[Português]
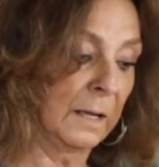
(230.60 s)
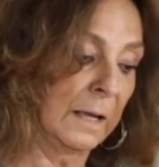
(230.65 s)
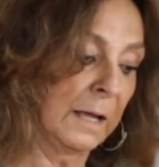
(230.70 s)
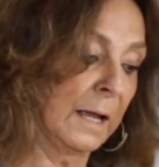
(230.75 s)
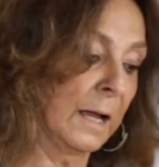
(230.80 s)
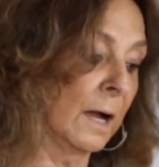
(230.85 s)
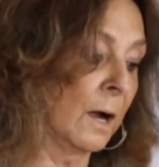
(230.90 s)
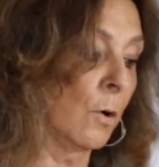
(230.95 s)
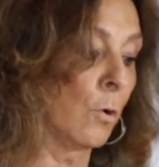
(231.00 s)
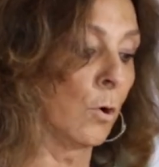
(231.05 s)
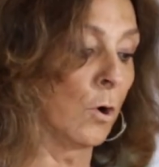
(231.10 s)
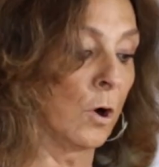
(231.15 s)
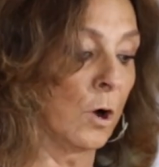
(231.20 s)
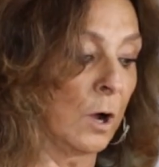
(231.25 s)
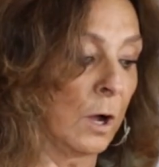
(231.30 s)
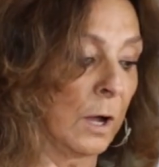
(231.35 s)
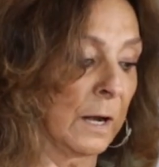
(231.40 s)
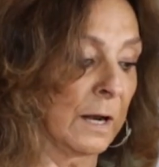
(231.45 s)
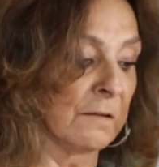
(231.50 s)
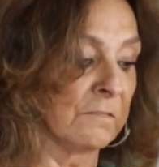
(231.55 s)
E
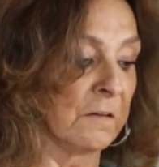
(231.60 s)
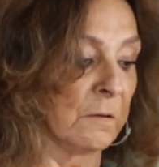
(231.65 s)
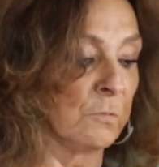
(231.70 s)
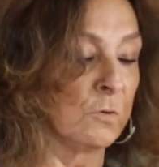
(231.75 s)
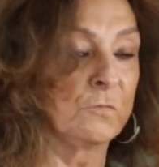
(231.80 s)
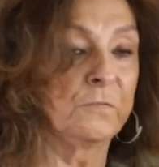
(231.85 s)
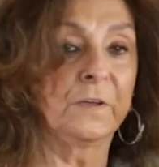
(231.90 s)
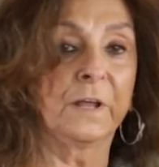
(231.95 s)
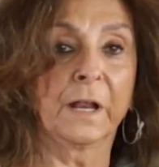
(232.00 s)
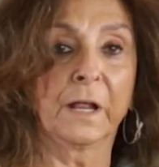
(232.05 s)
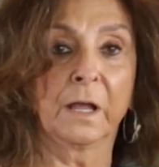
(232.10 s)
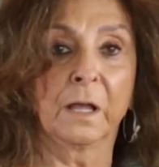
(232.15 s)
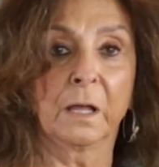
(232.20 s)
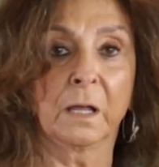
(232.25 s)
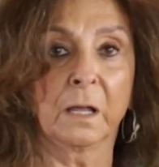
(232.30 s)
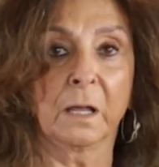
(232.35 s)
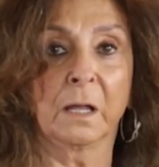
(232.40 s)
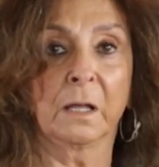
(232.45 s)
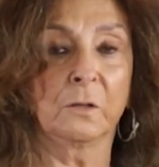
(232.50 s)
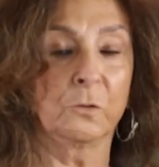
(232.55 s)
agora vamos
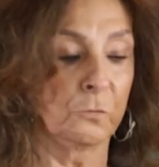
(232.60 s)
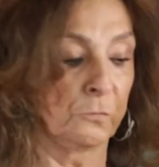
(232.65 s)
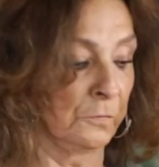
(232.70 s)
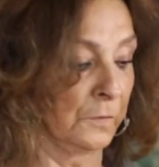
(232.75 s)
virando,